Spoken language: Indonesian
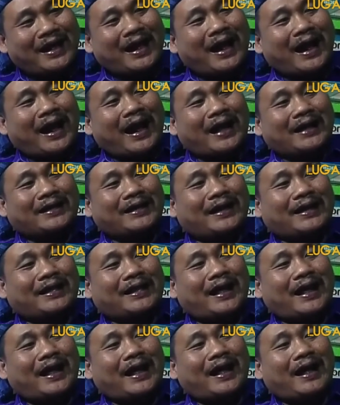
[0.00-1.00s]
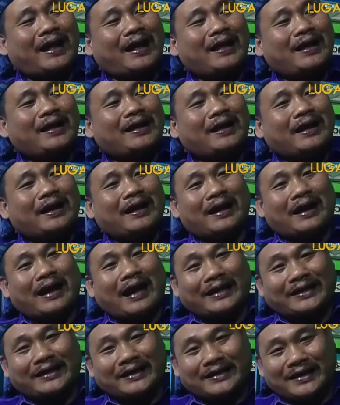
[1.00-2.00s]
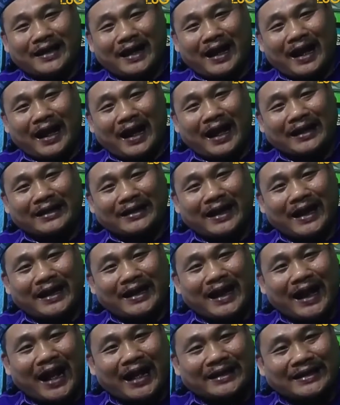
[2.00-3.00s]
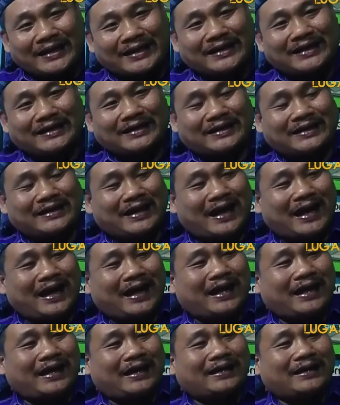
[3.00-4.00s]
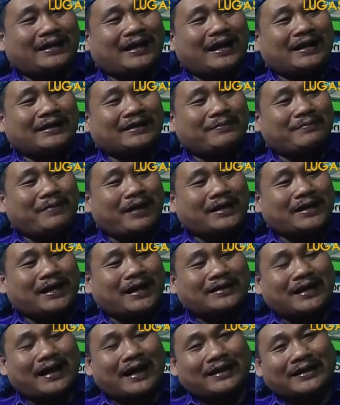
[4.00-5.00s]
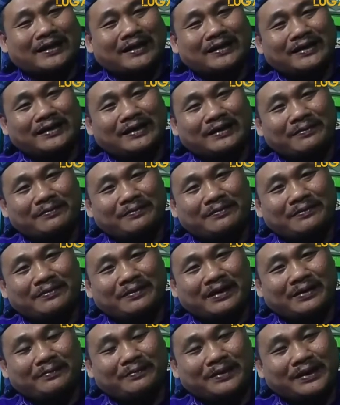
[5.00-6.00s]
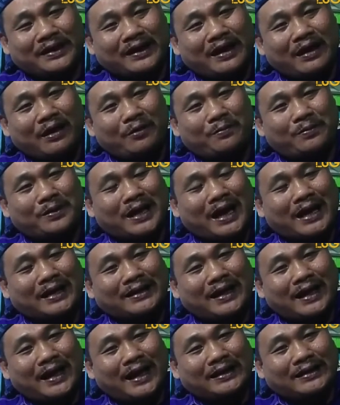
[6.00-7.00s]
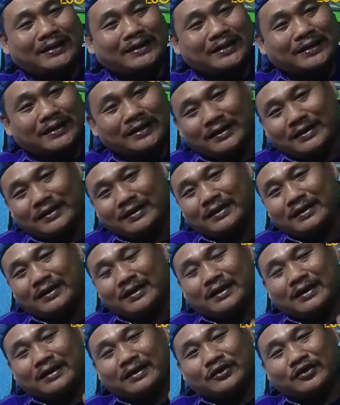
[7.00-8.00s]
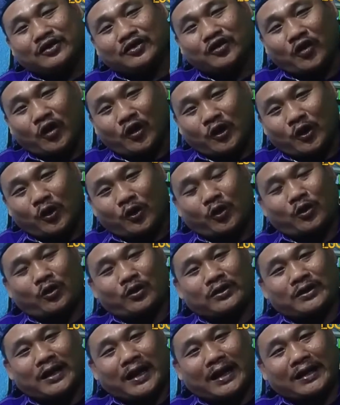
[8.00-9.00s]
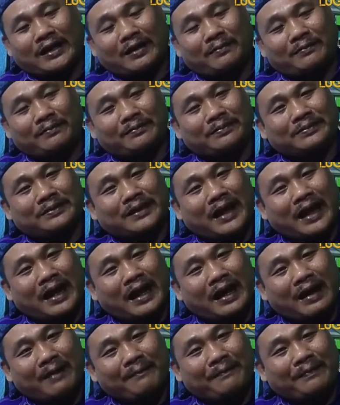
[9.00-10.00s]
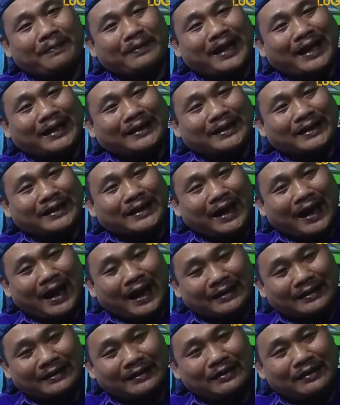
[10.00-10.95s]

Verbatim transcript: adalah uh, Adinda Handayani ya yang dimana saat ini eh, beliau berada di Solo dalam tahap latihan